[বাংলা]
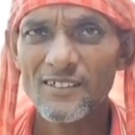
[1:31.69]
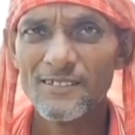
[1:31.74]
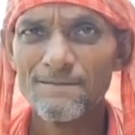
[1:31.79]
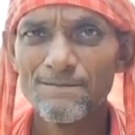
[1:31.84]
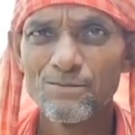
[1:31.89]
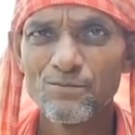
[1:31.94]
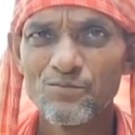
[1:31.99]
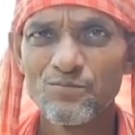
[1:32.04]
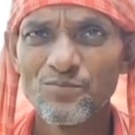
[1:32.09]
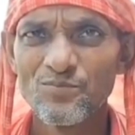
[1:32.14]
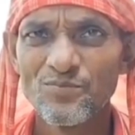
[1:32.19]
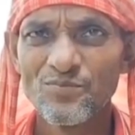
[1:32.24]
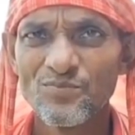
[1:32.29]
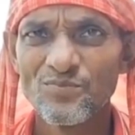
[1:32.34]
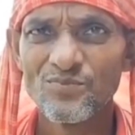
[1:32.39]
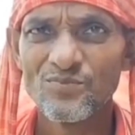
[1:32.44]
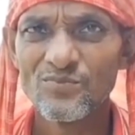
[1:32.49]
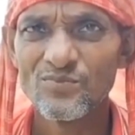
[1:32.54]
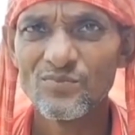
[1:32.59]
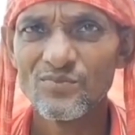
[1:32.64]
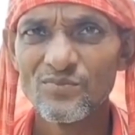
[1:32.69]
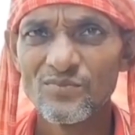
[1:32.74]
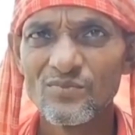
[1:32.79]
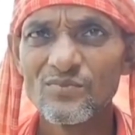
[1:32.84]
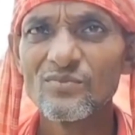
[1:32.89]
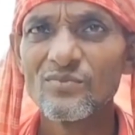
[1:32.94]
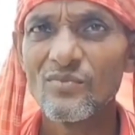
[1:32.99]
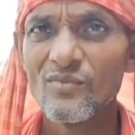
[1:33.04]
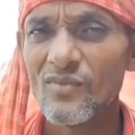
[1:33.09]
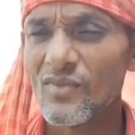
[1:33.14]
মানে কিসের কাজ করছো
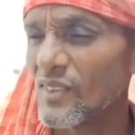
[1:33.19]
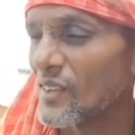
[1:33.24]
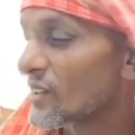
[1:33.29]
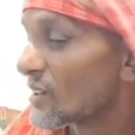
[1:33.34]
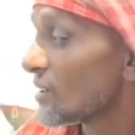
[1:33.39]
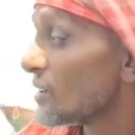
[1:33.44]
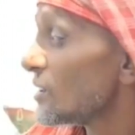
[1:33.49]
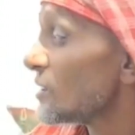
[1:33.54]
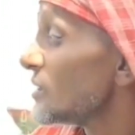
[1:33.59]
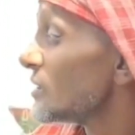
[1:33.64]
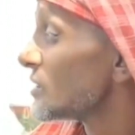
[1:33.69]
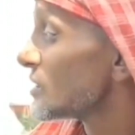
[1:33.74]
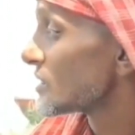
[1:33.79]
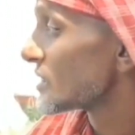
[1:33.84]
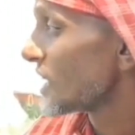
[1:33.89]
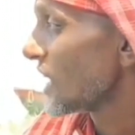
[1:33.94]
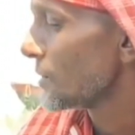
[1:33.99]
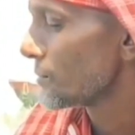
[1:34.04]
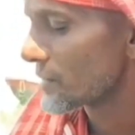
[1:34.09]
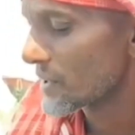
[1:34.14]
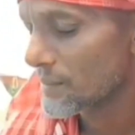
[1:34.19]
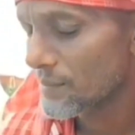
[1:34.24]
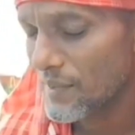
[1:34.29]
কাজটা কিসের করছো